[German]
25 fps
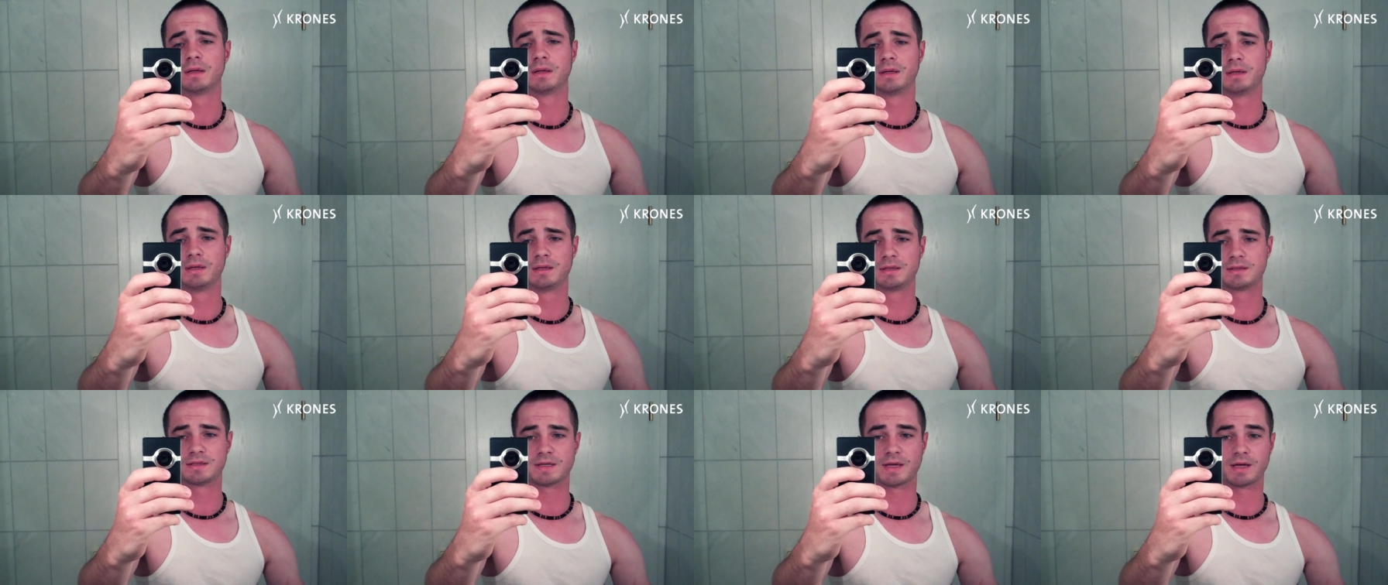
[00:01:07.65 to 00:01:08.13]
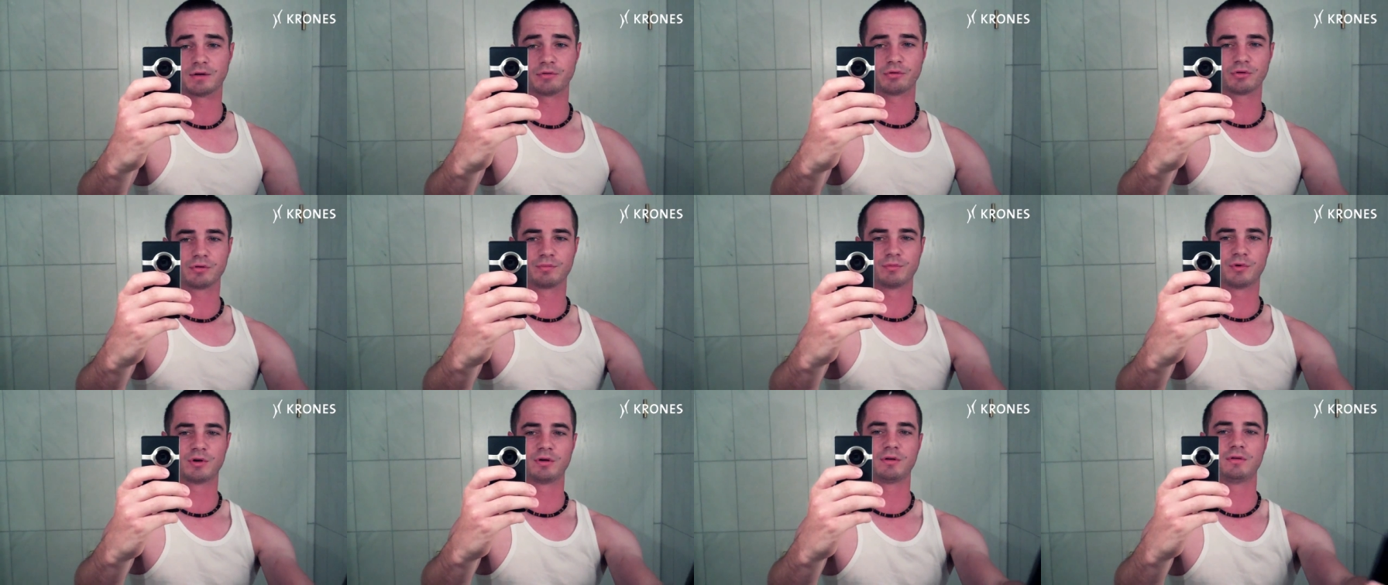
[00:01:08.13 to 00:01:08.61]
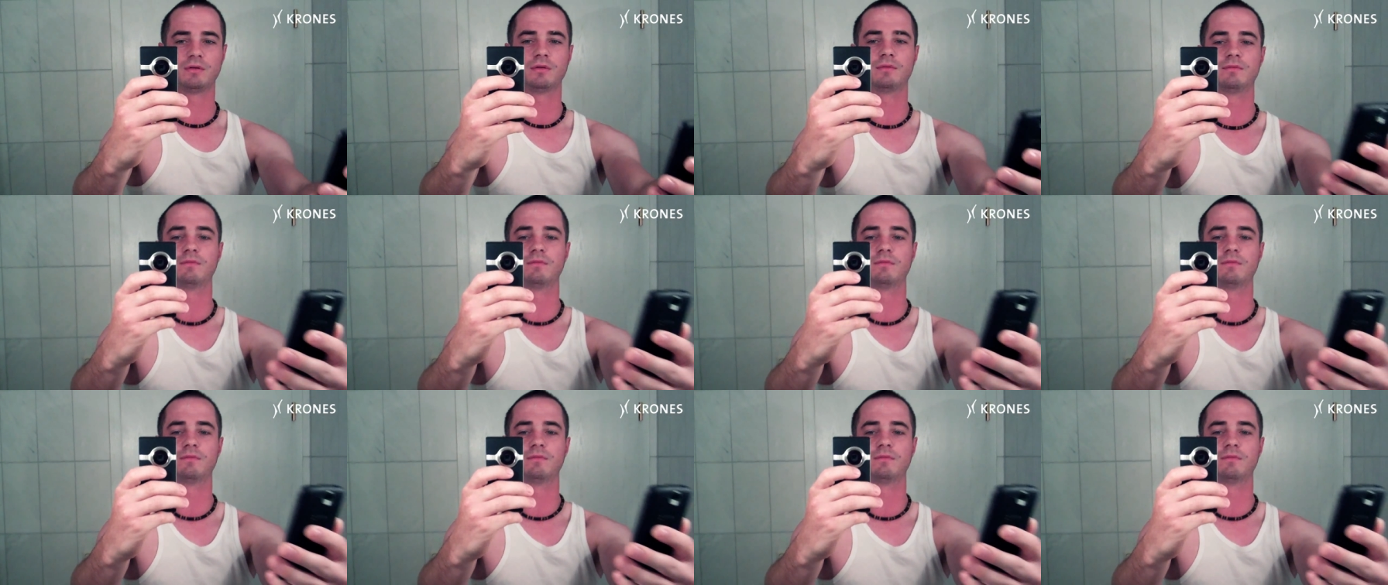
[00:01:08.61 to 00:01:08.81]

Ich zeige euch mal